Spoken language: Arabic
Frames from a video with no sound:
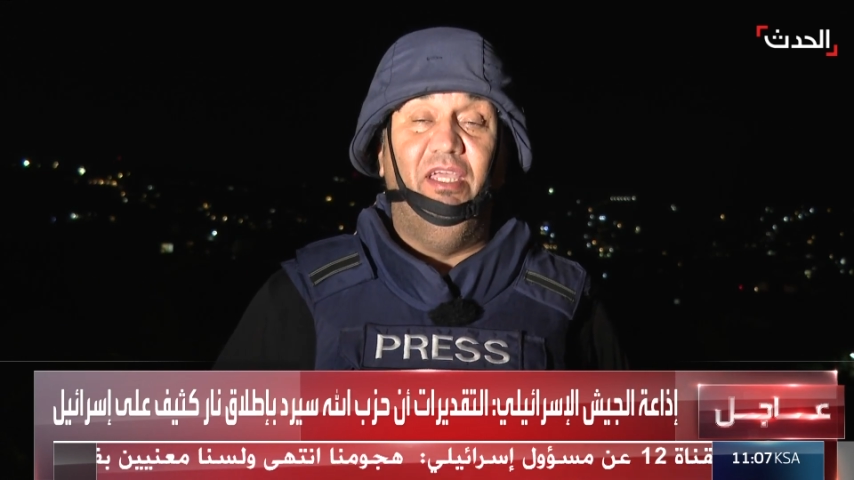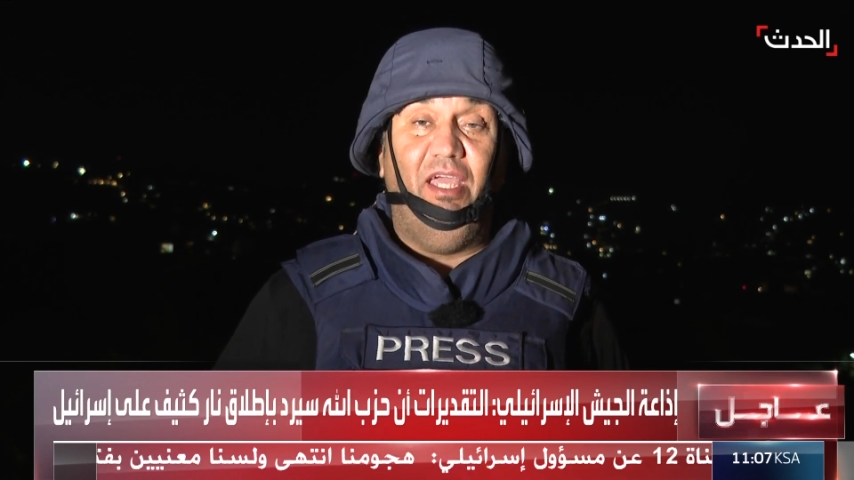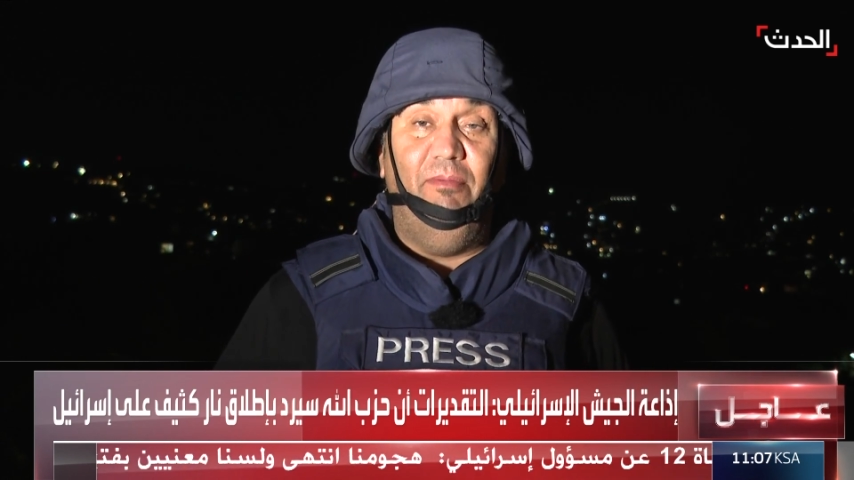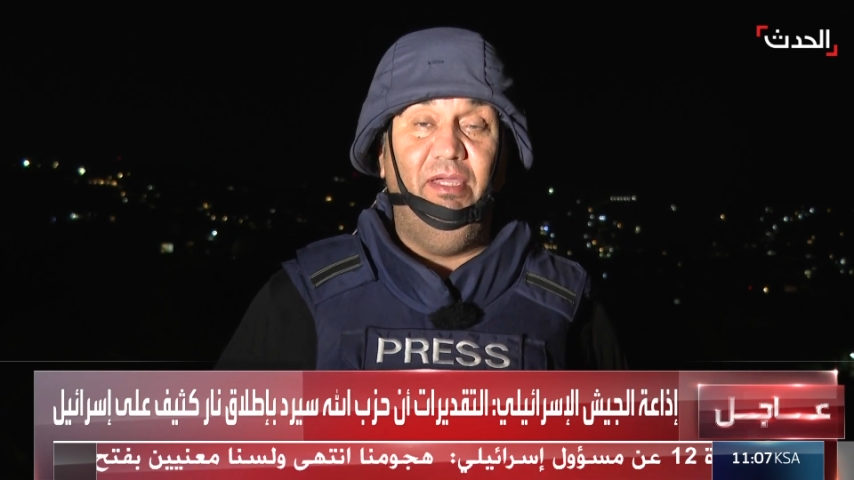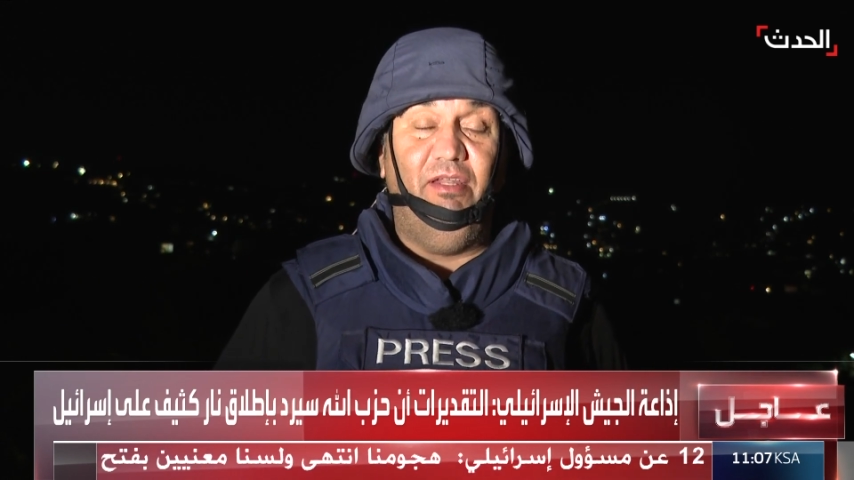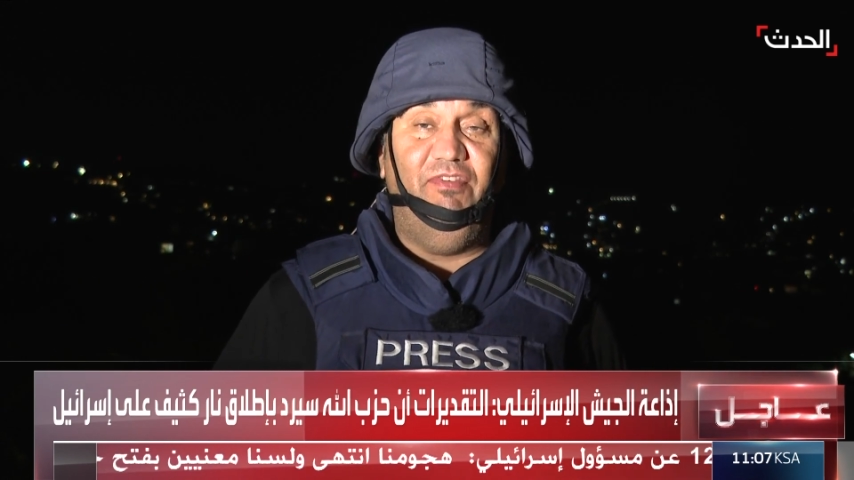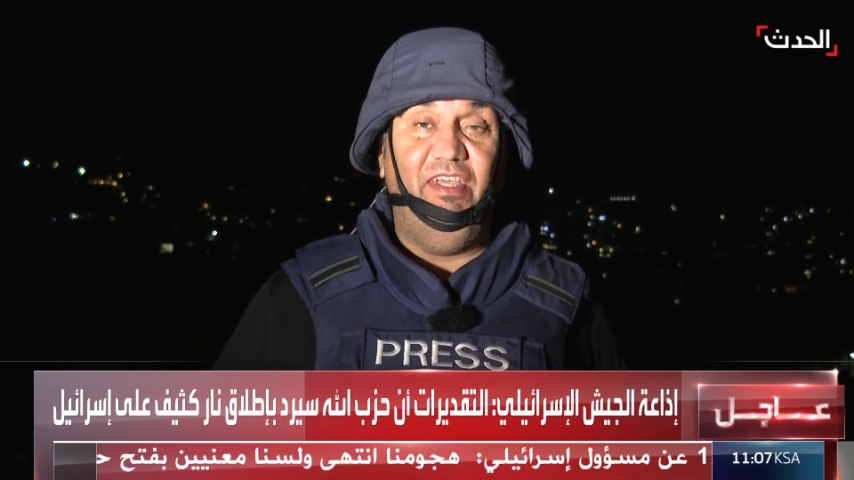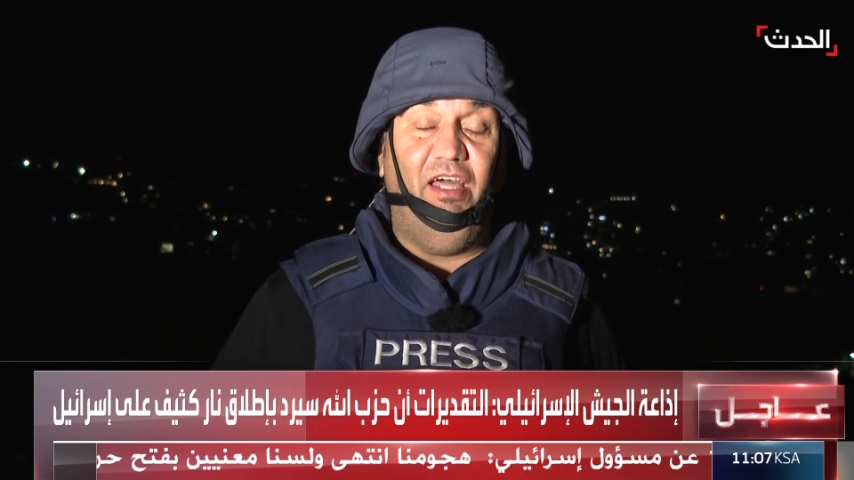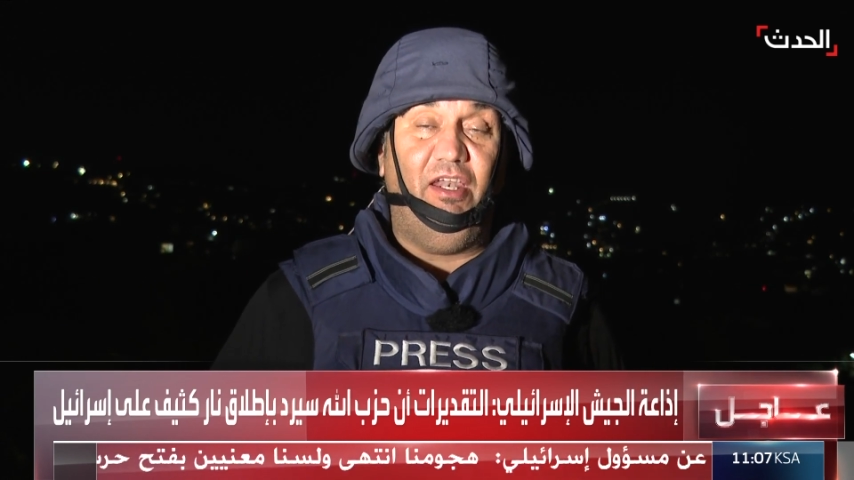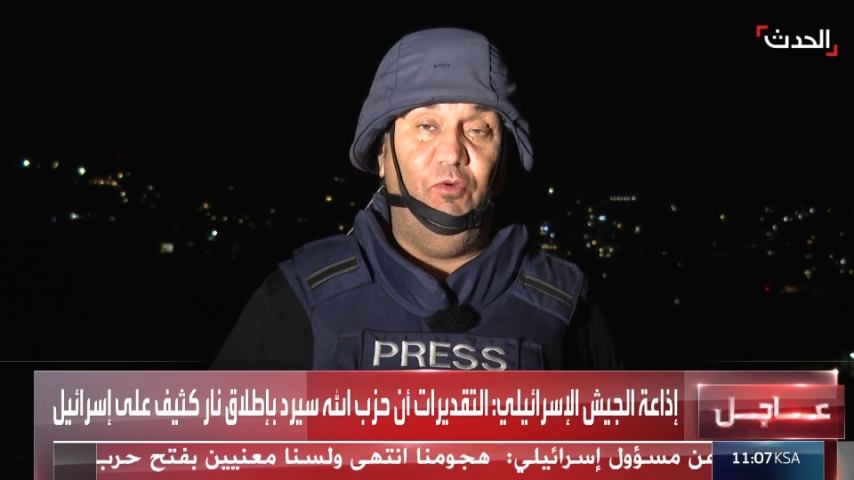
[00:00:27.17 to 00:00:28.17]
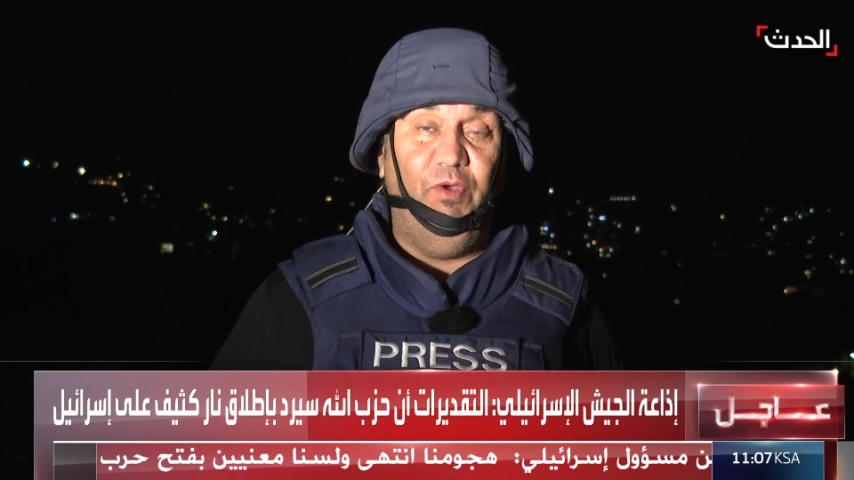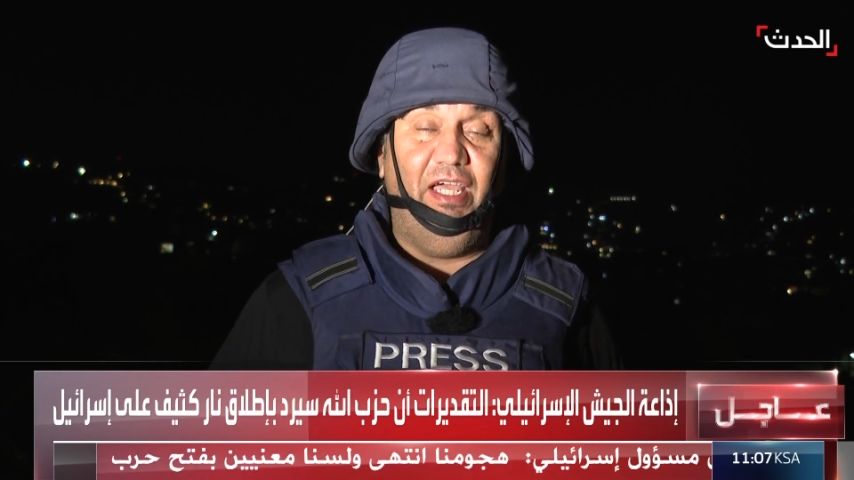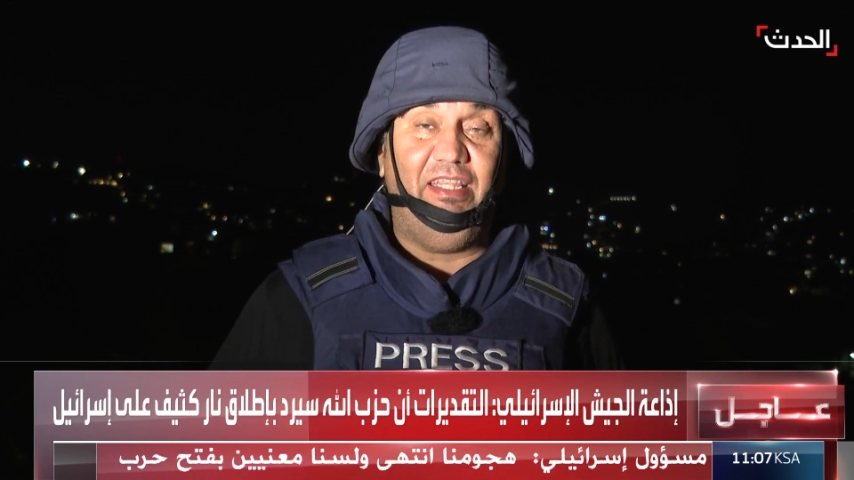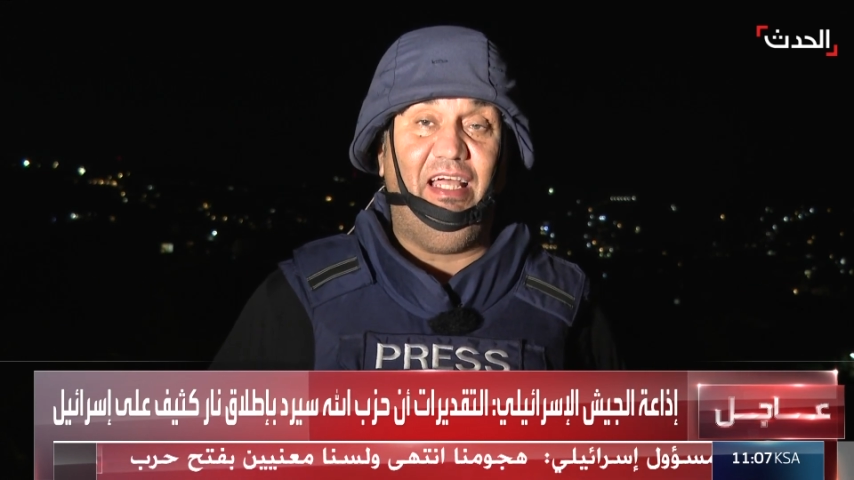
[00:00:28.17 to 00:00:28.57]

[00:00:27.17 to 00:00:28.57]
كبير في الروايات